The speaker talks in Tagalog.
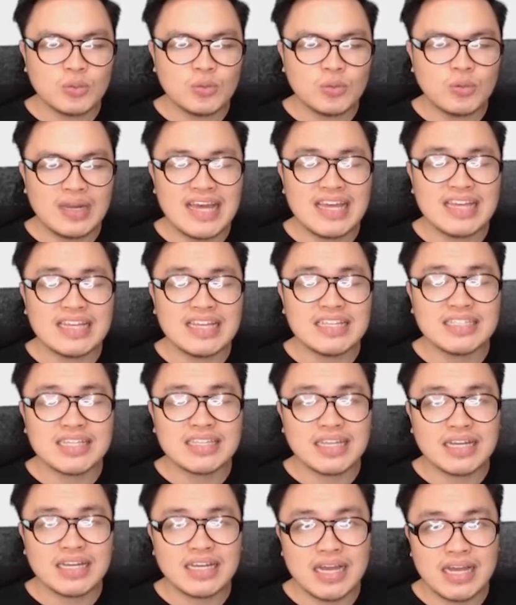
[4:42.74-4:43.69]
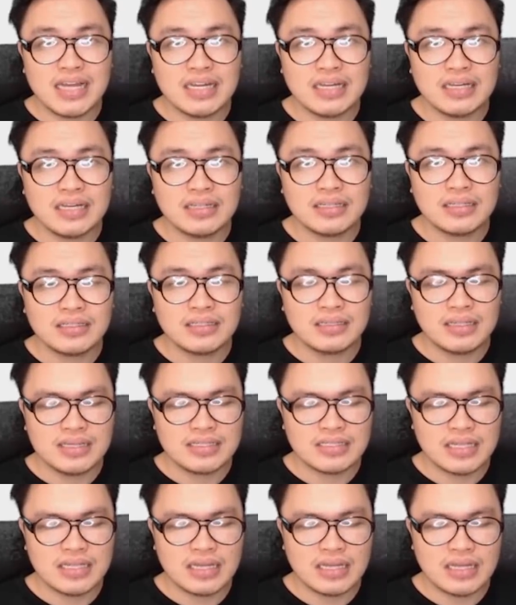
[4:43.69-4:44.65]
wala yan sa tagal.
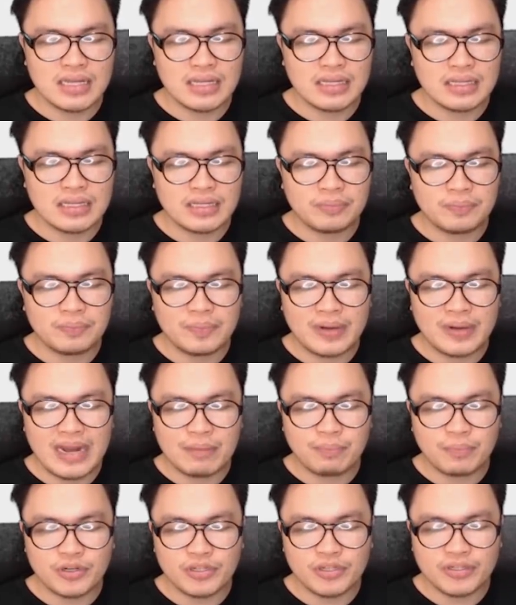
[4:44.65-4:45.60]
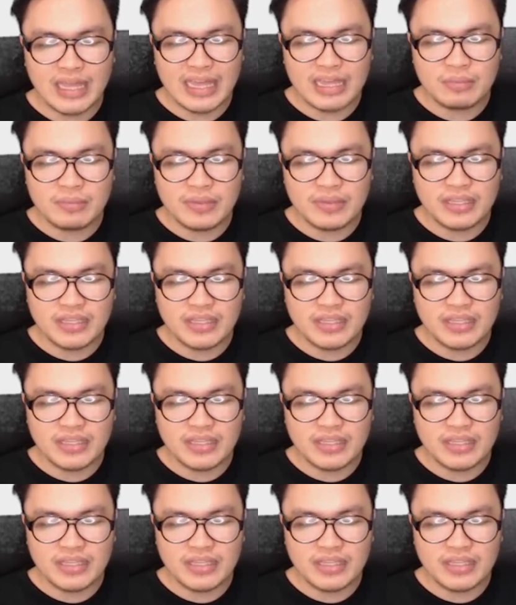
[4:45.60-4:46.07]
Nasa proper timing